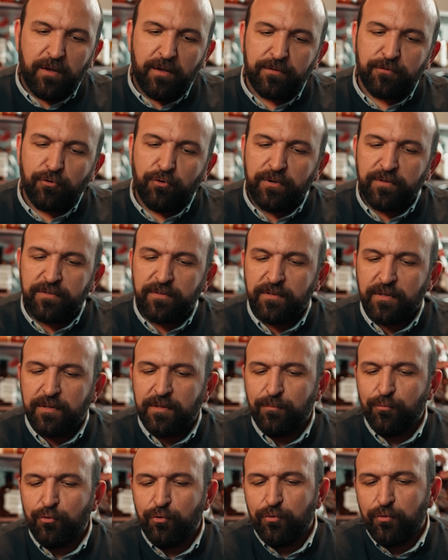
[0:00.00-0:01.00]
E, sonrasında
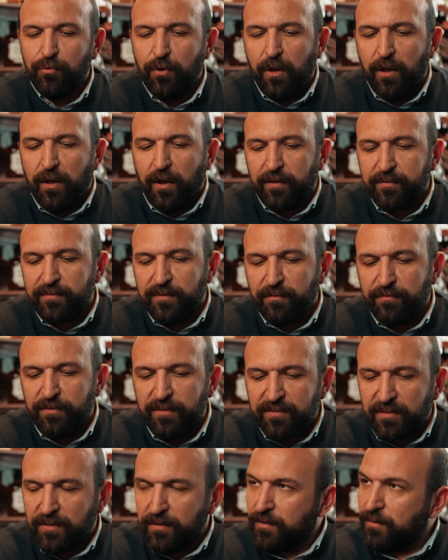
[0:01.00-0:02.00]
da bu aslında
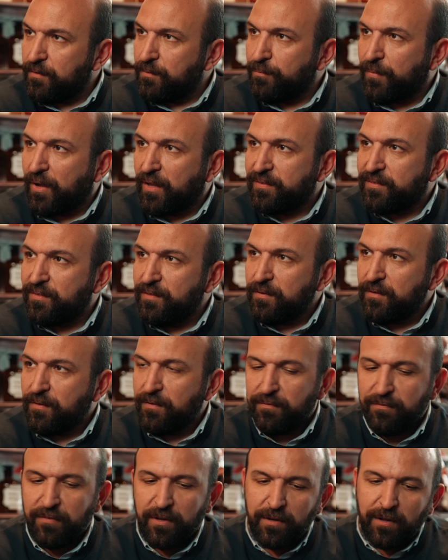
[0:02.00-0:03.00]
viski bazlı
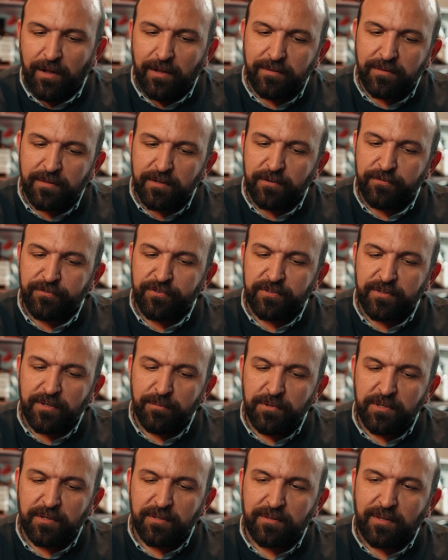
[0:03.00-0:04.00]
ve alt tarafı
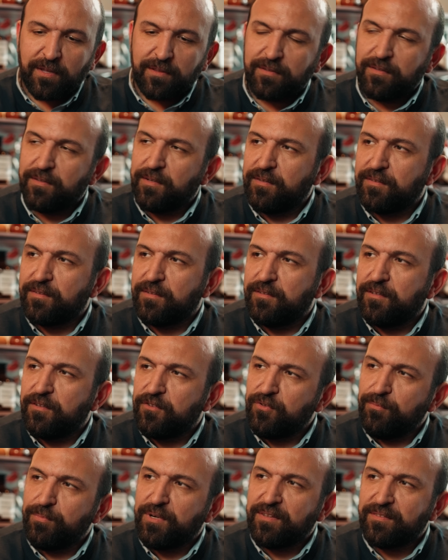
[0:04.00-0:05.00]
tabii ki tatlıdan
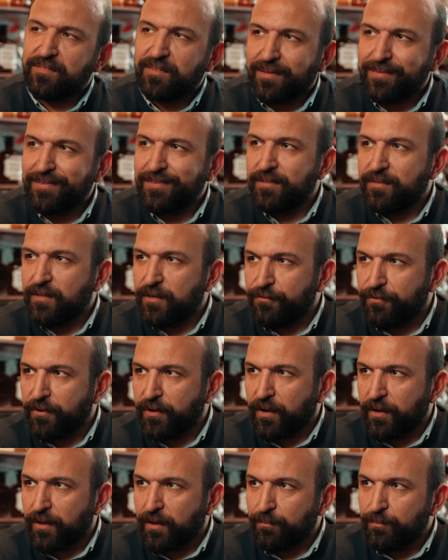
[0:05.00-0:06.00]
esinlendiği için biraz tatlı
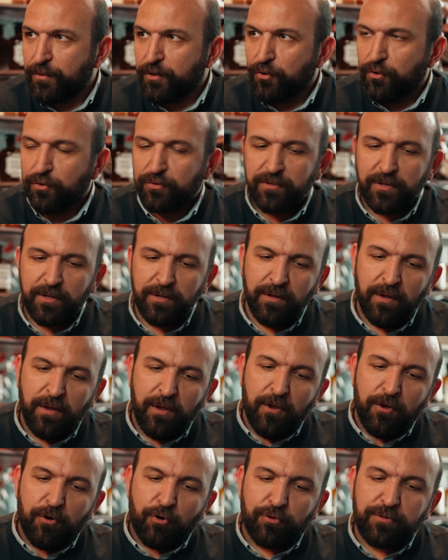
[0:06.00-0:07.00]
tarafa kayan bir hı kokteyl.
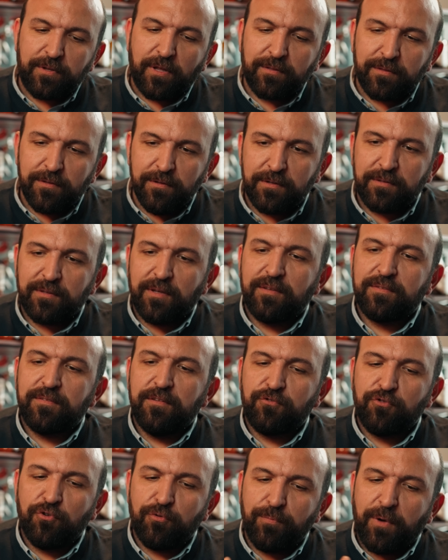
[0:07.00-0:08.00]
O tatlılık da
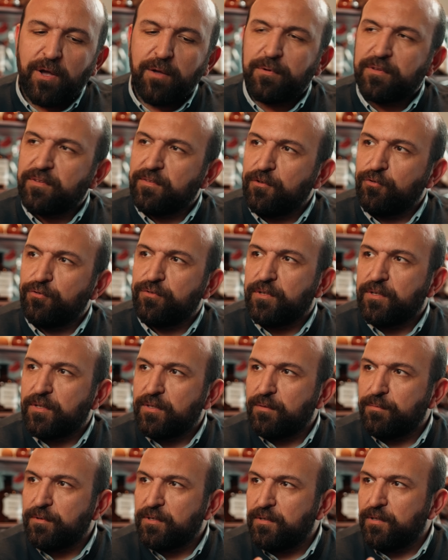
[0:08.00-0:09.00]
aslında çok baymasın diye
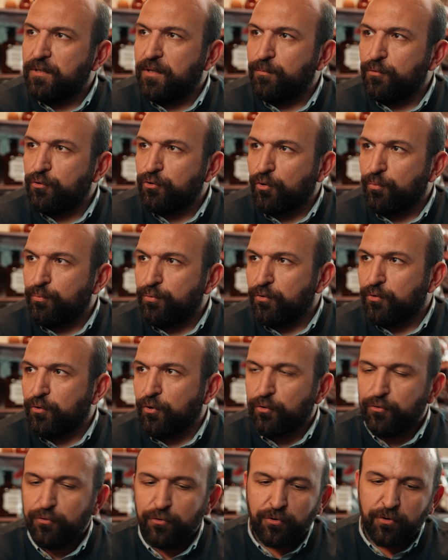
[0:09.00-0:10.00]
üzerine de bir ıhlamur köpüğü
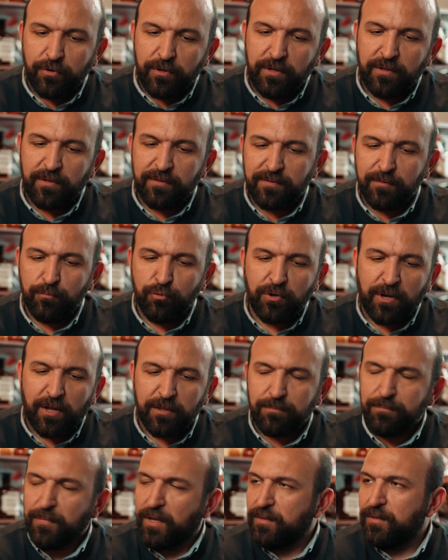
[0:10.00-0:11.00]
koyduk. Hı-hı. İkisi bu
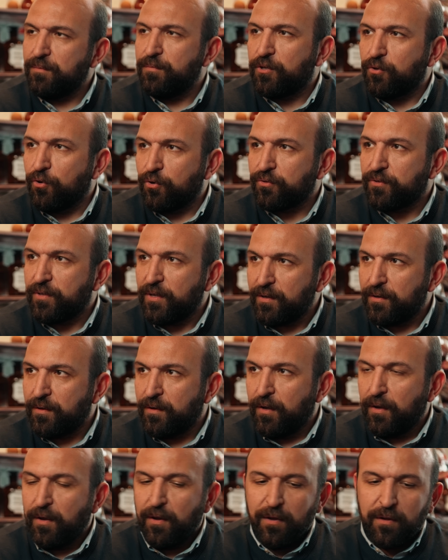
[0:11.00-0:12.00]
katmanlı bir kokteyl.
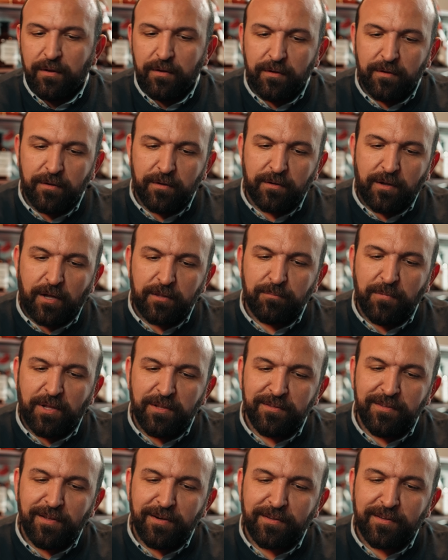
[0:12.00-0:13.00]
E,
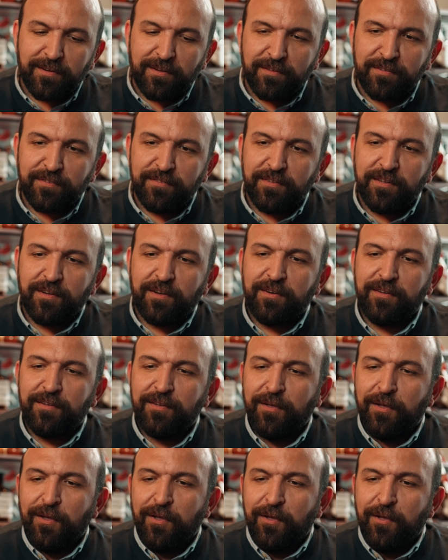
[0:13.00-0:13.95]
katmanlı derken aslında hani